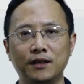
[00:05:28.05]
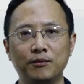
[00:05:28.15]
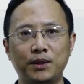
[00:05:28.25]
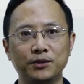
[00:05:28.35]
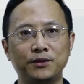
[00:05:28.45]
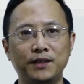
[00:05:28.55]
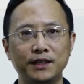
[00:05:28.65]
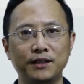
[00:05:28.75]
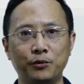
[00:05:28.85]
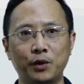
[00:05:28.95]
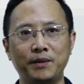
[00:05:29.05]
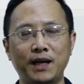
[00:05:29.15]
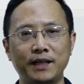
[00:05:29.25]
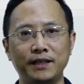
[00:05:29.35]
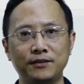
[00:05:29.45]
保存完了以后，我们
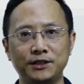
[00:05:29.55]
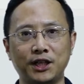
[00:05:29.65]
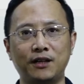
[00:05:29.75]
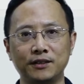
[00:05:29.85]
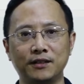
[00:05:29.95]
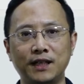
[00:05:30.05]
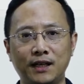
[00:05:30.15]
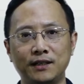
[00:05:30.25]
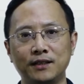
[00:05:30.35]
还能够找到它，